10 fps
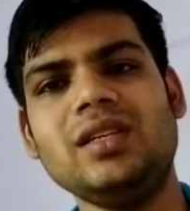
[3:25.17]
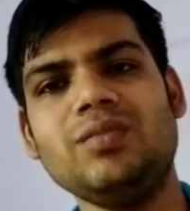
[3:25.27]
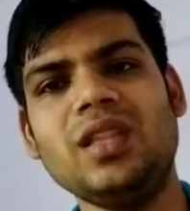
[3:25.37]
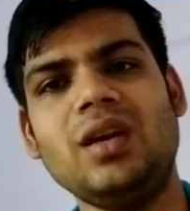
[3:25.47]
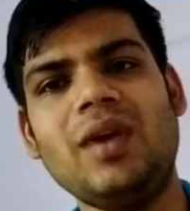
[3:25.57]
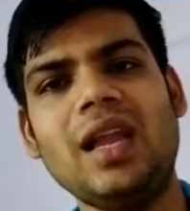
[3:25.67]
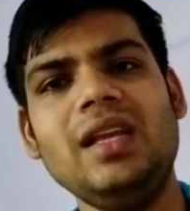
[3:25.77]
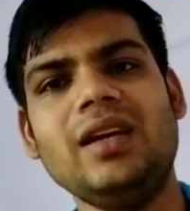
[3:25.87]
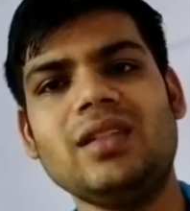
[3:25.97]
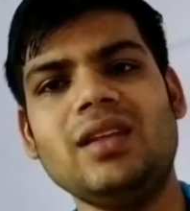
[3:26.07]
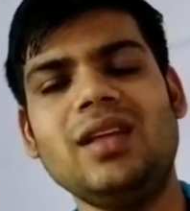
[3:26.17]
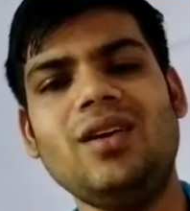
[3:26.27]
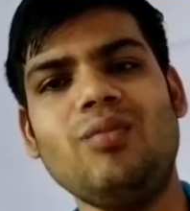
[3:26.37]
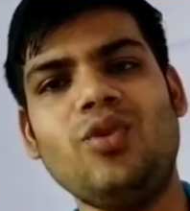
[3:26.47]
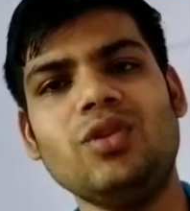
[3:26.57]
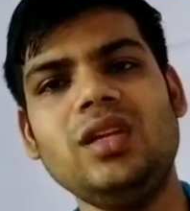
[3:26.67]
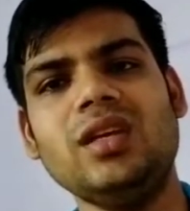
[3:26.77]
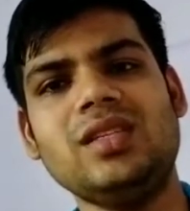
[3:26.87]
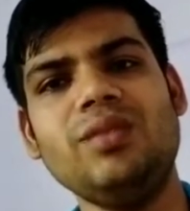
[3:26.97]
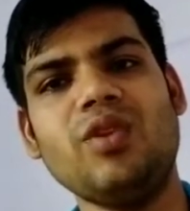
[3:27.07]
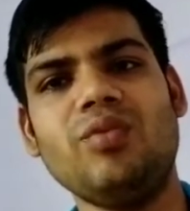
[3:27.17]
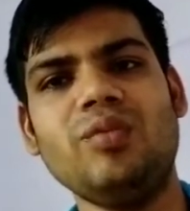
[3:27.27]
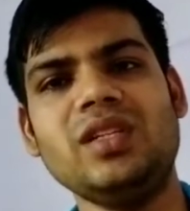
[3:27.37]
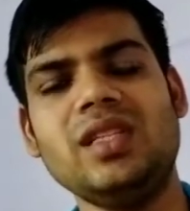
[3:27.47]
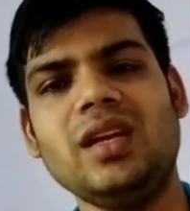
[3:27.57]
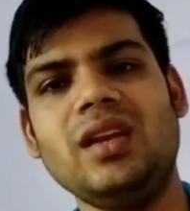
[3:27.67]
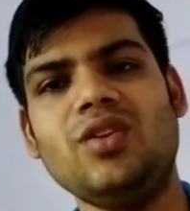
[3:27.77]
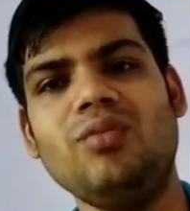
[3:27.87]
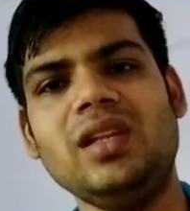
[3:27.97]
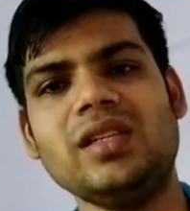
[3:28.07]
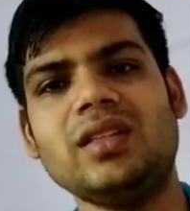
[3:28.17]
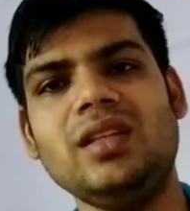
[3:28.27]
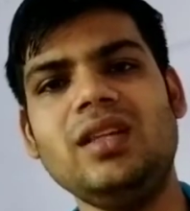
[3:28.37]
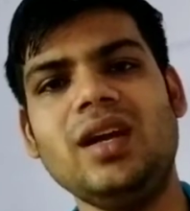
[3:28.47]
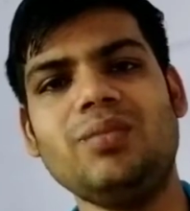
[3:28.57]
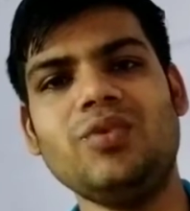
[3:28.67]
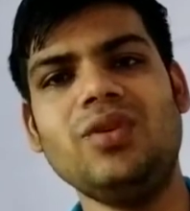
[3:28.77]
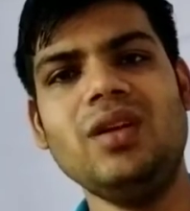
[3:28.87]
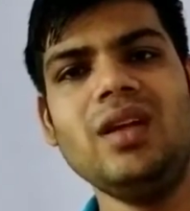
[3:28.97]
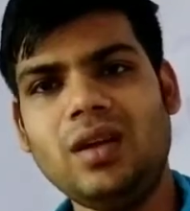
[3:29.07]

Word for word: इसमें धमाल ही कर देता और बहुत ही अच्छी परफॉर्मेंस देखने को मिल सकती थी आपको